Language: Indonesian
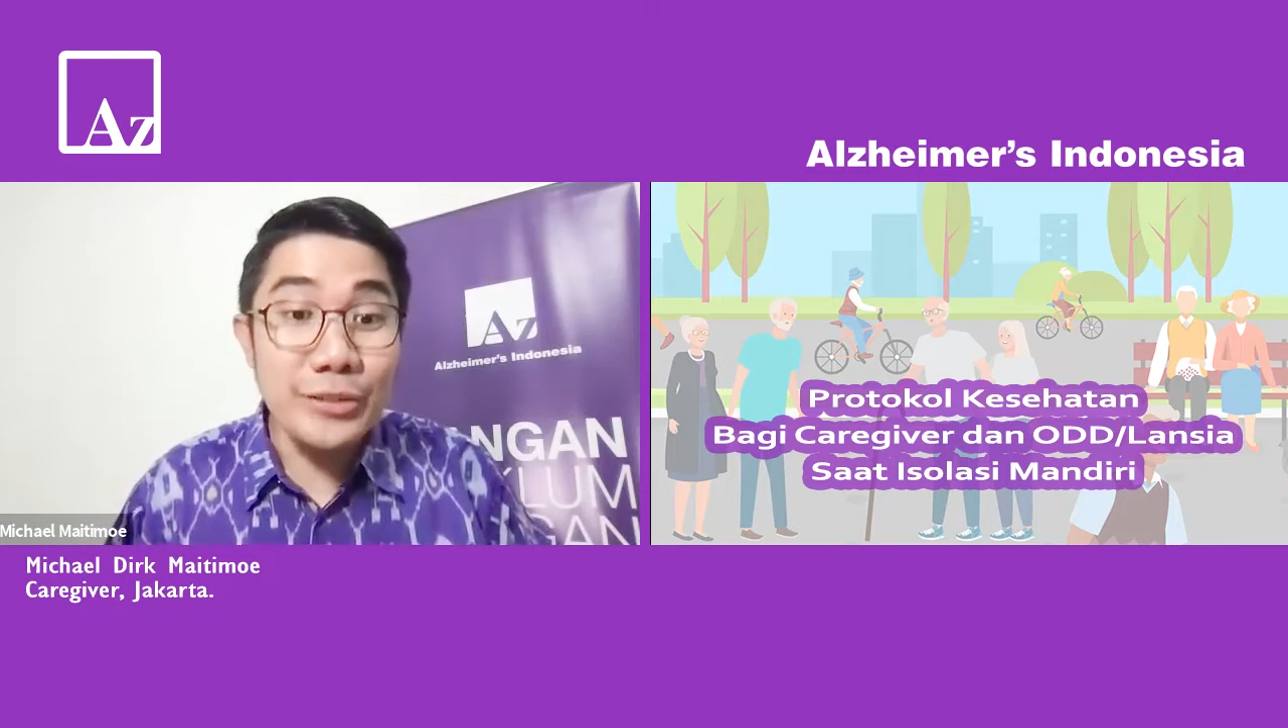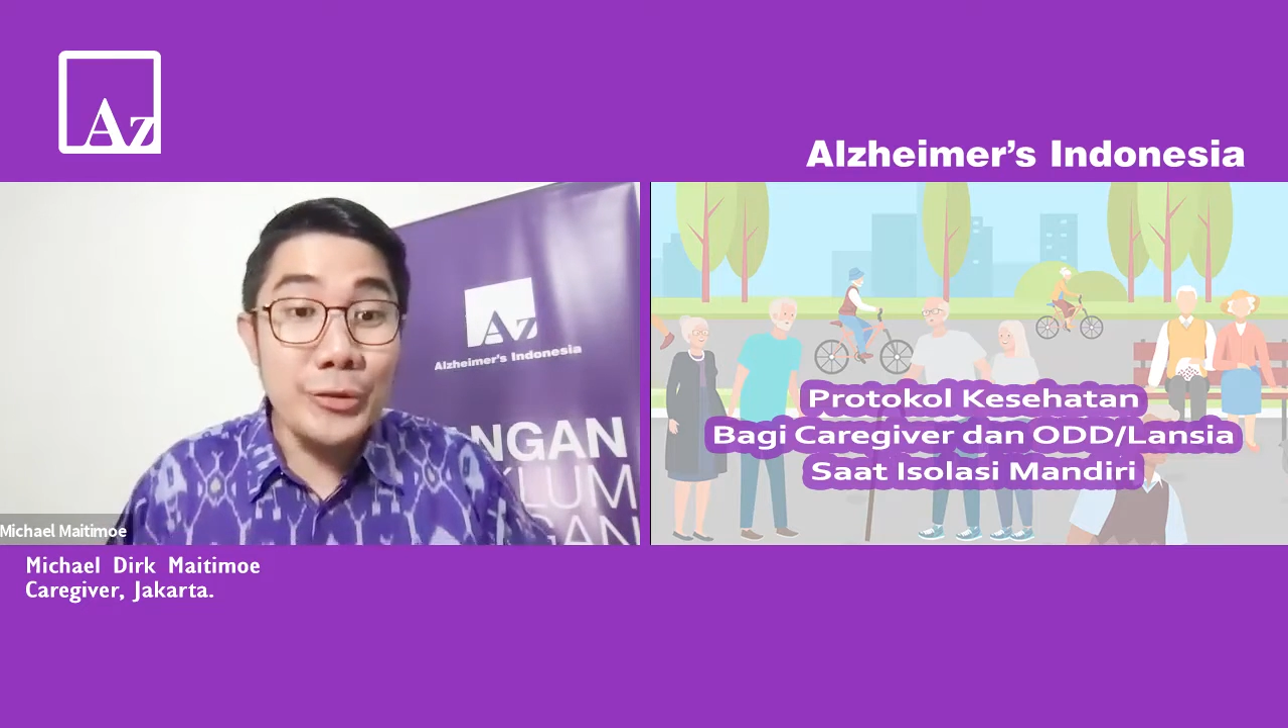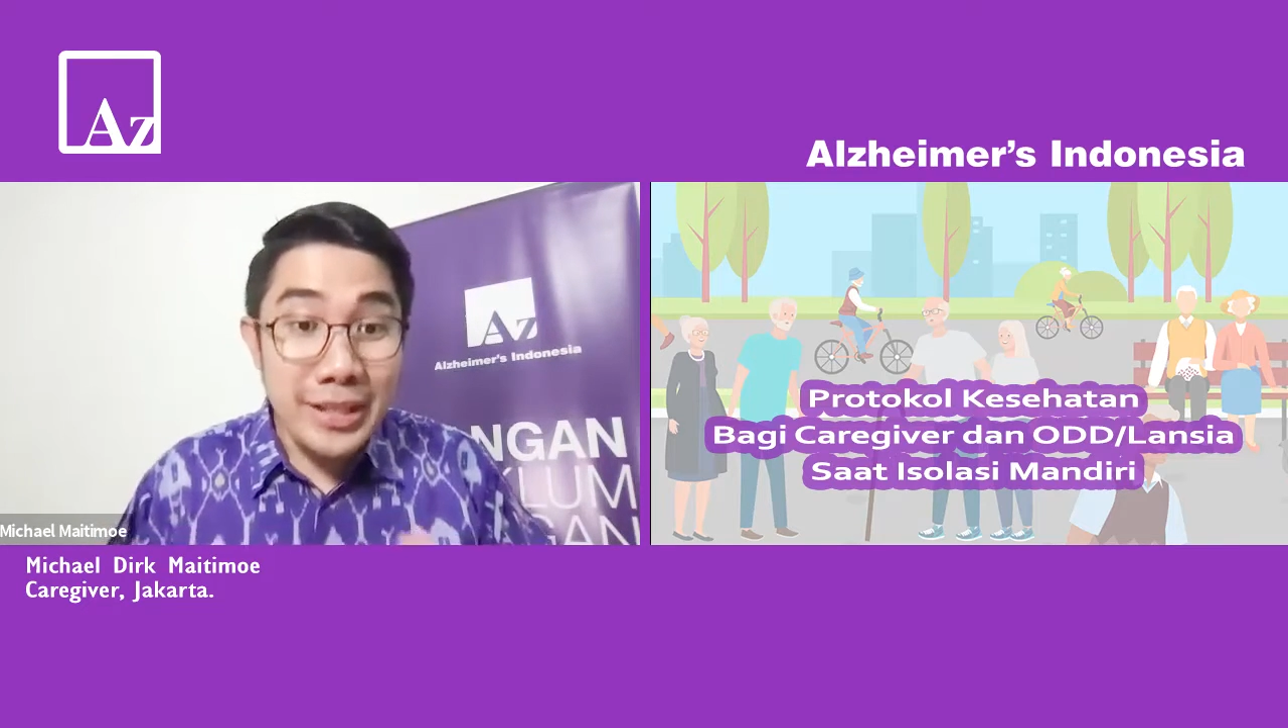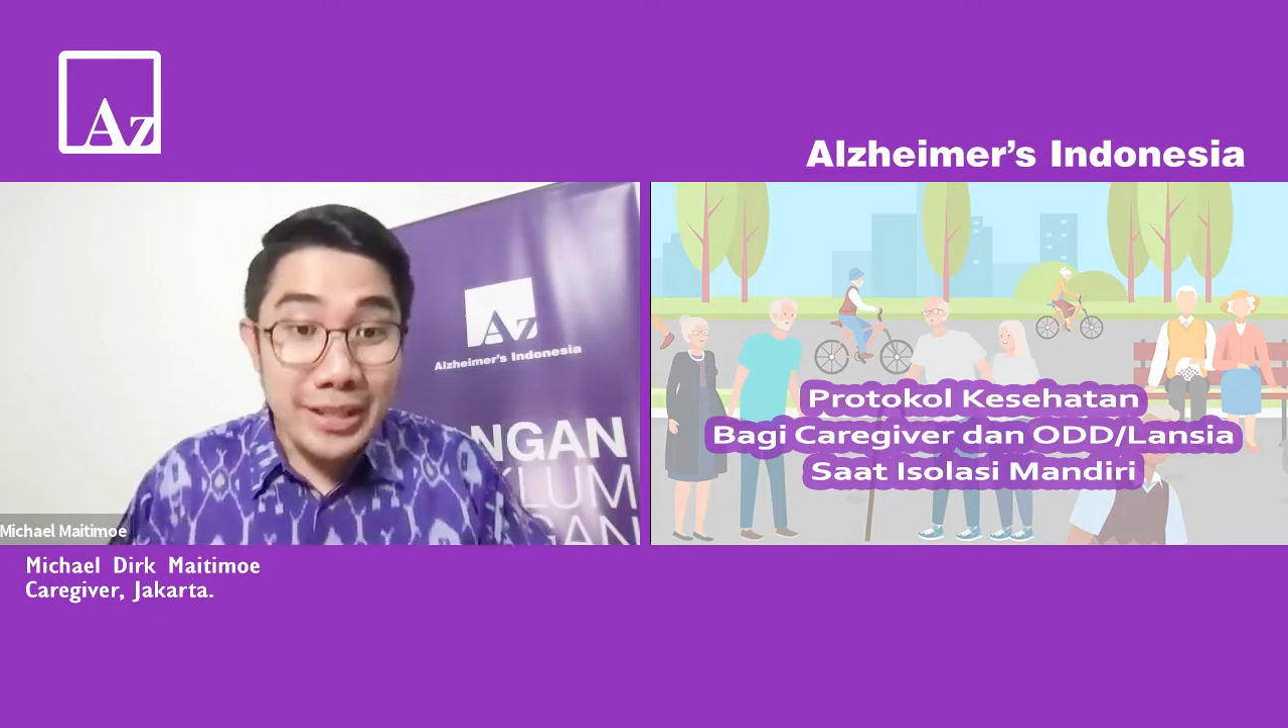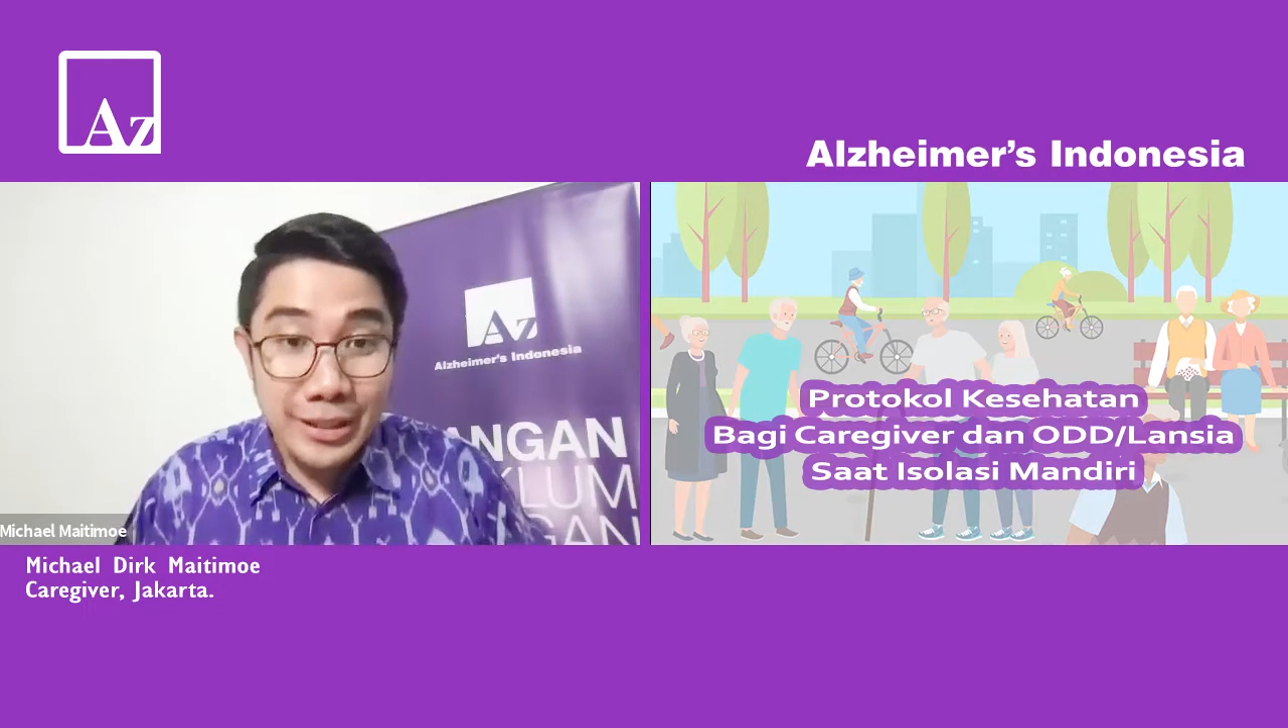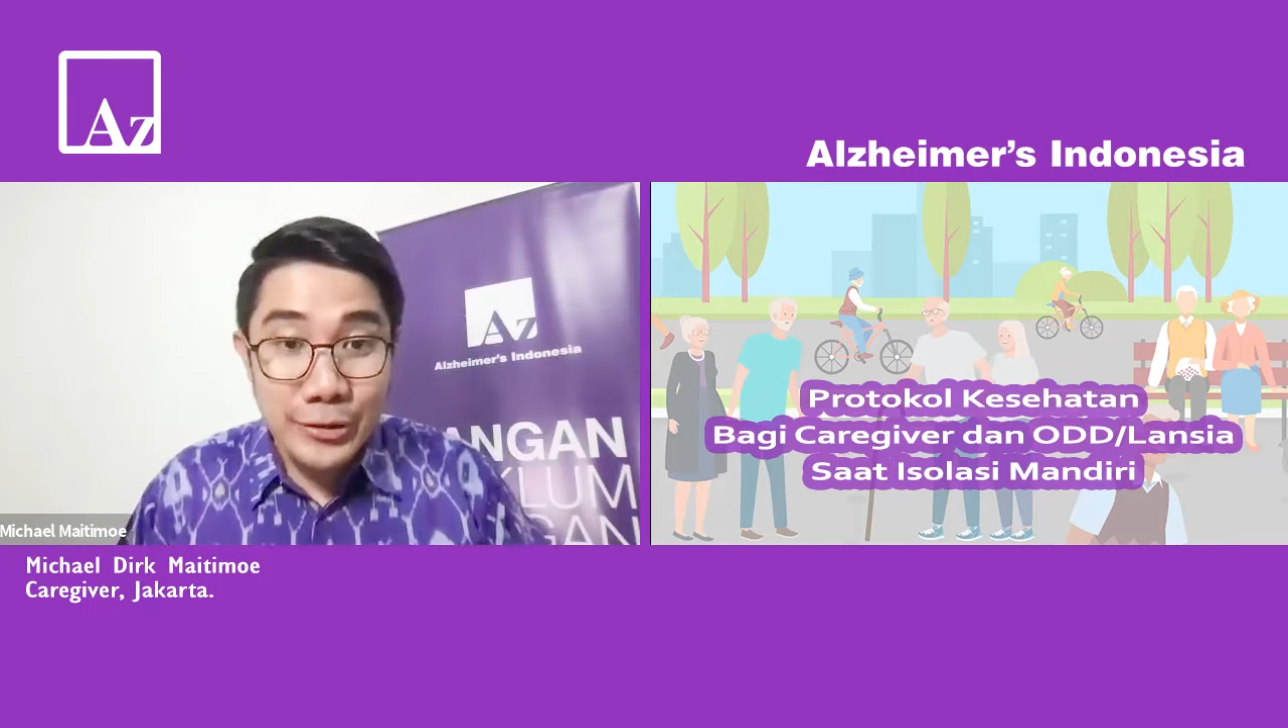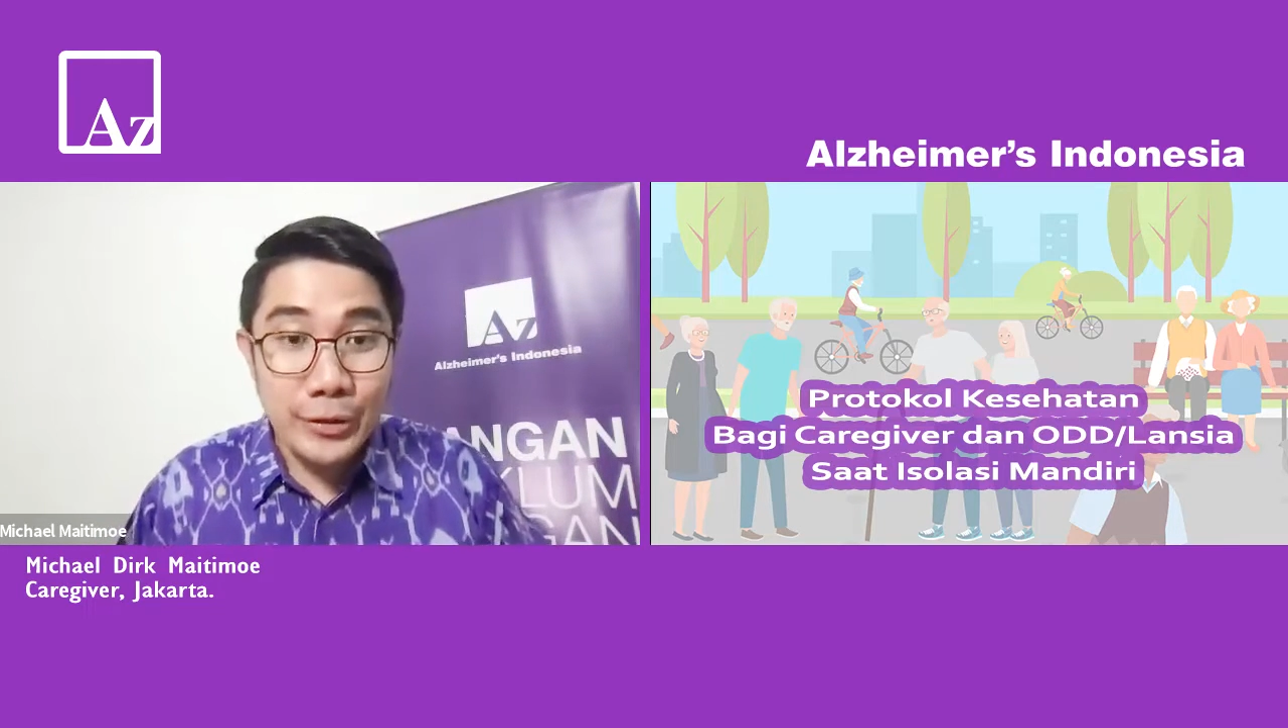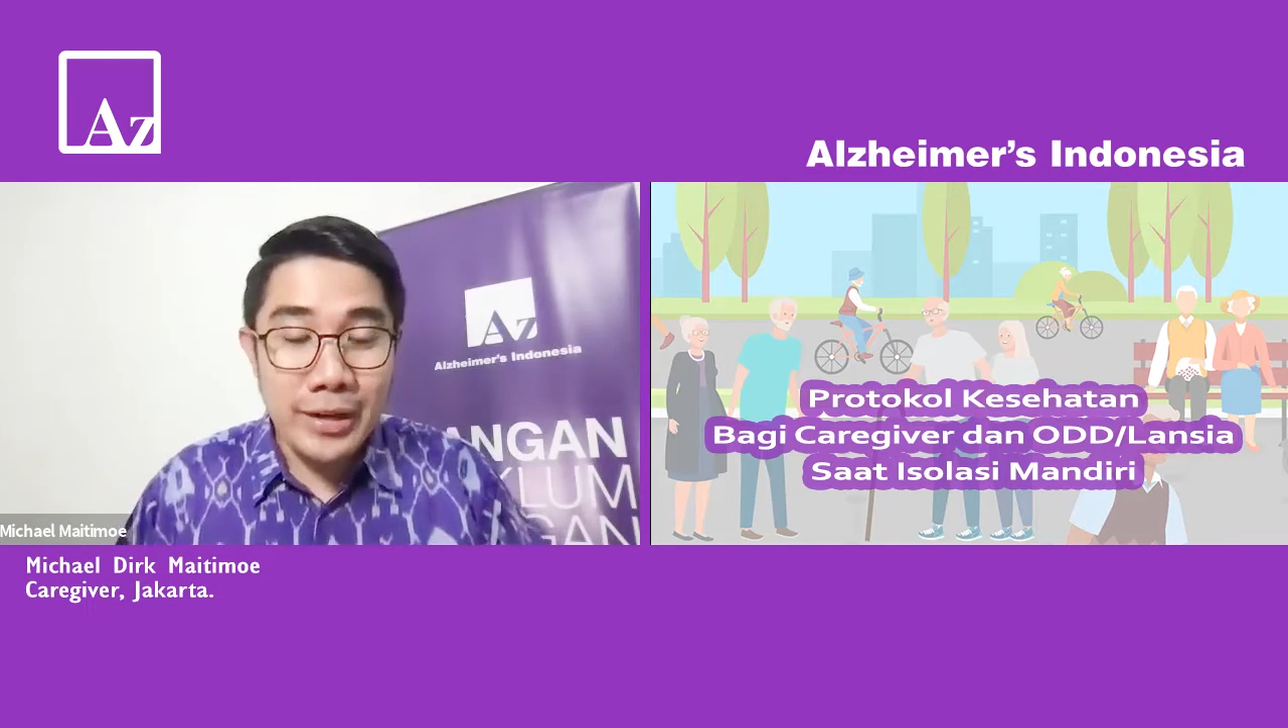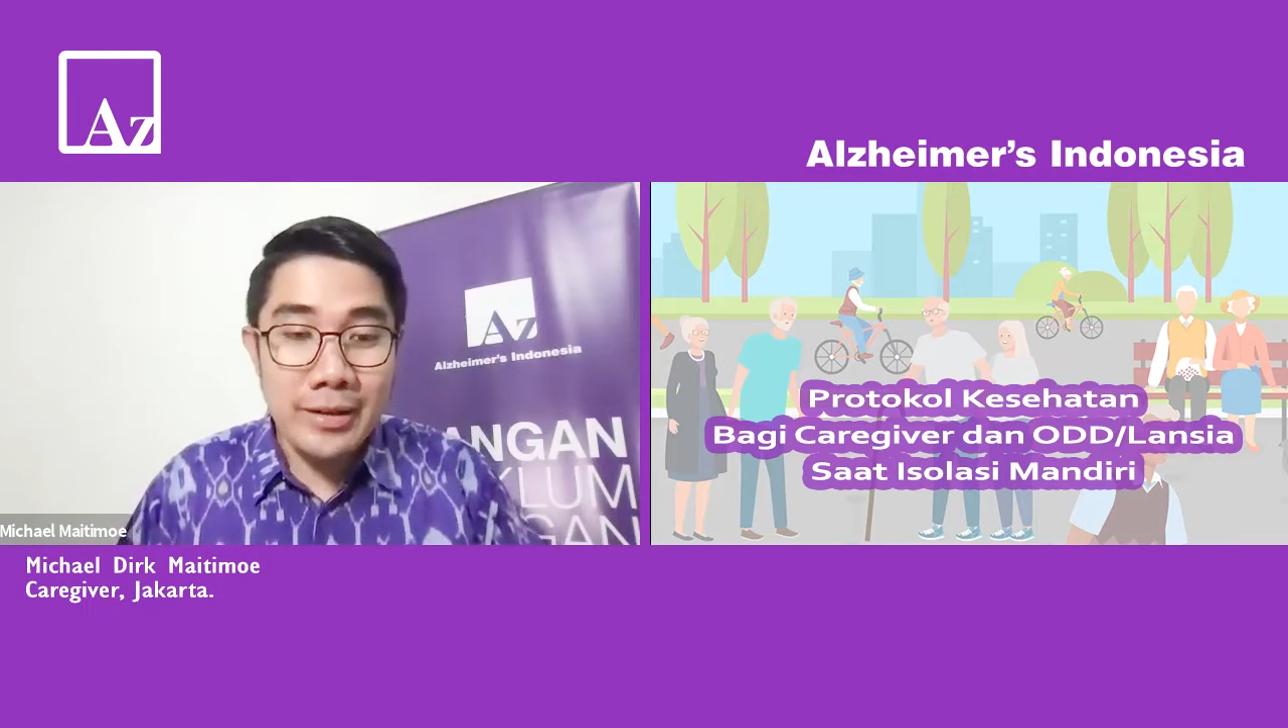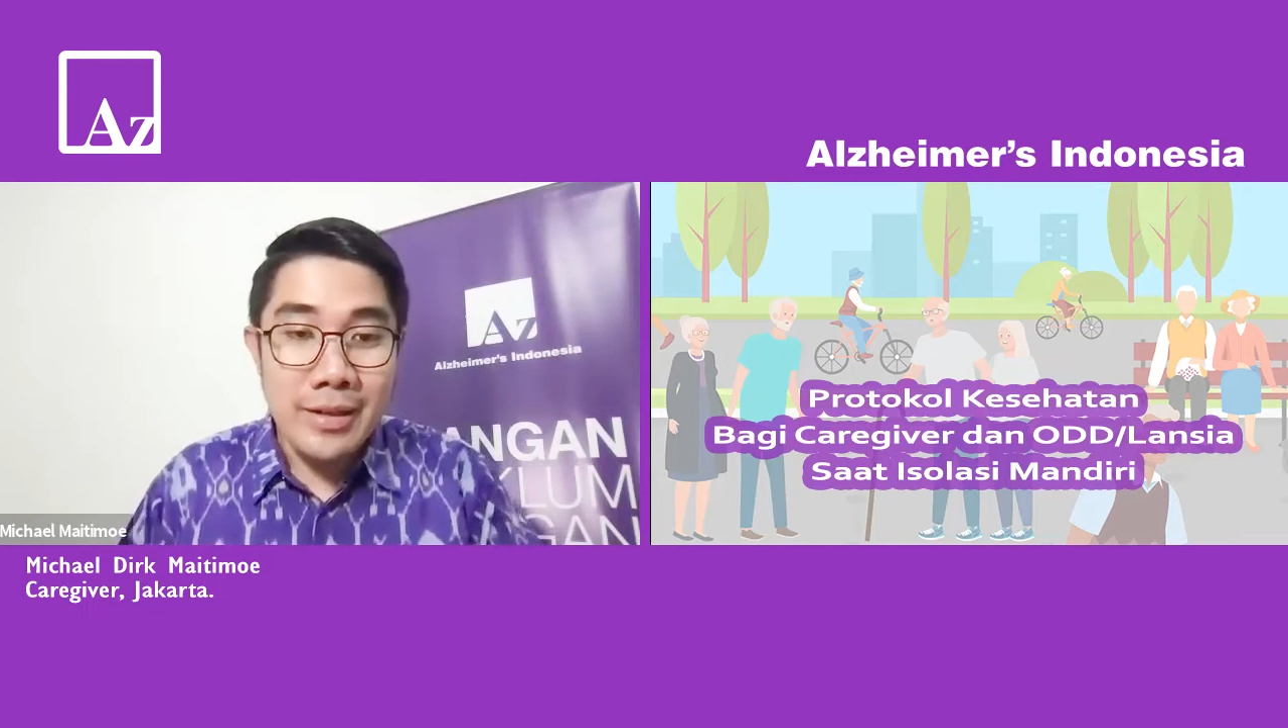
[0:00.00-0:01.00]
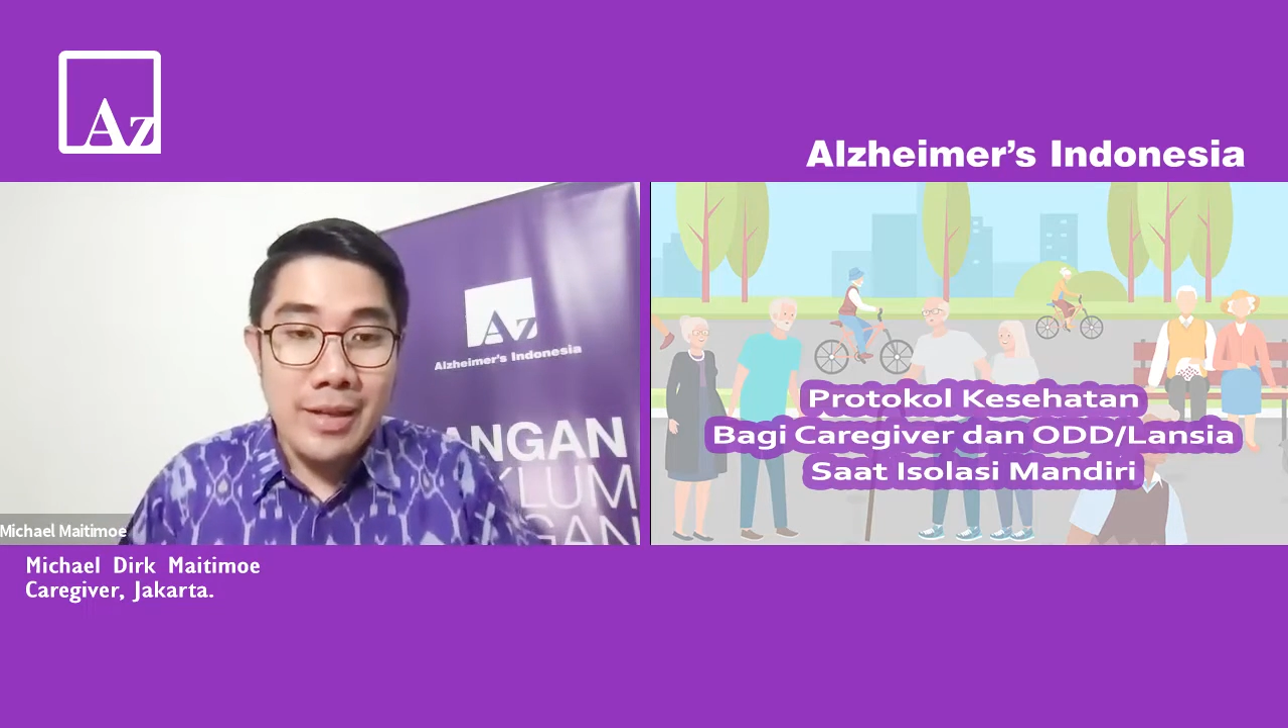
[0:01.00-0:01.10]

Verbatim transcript: sulit ya dok ya.